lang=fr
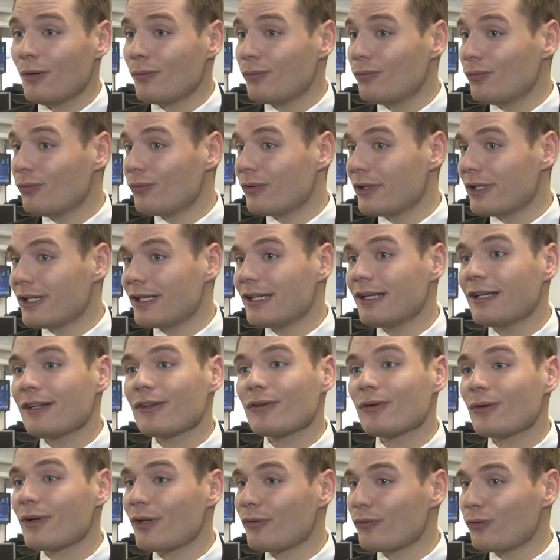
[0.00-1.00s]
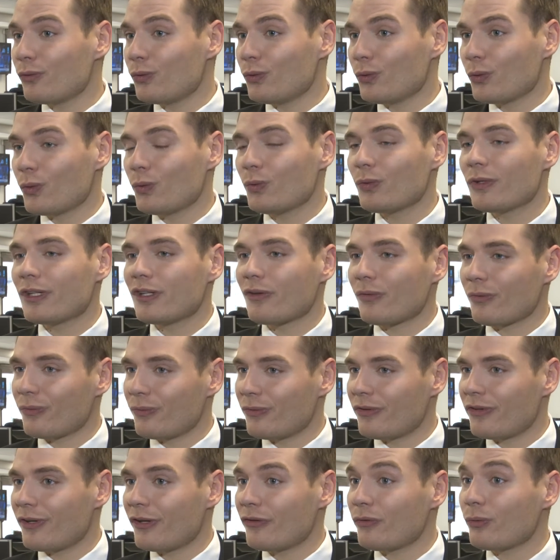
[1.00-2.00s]
vous le voyez, dans la zone euro, on est dans
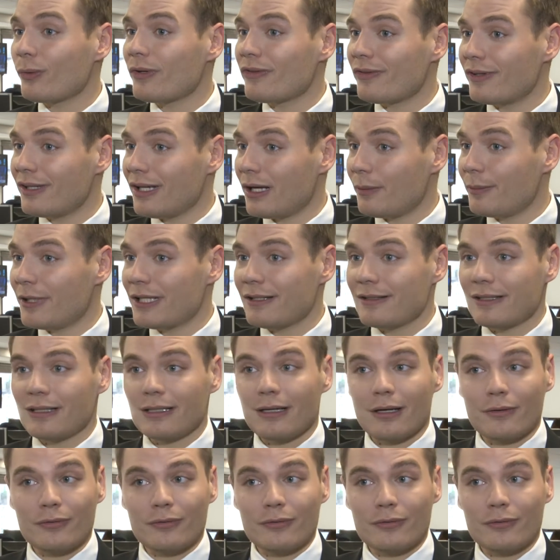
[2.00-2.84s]
une situation assez dramatique.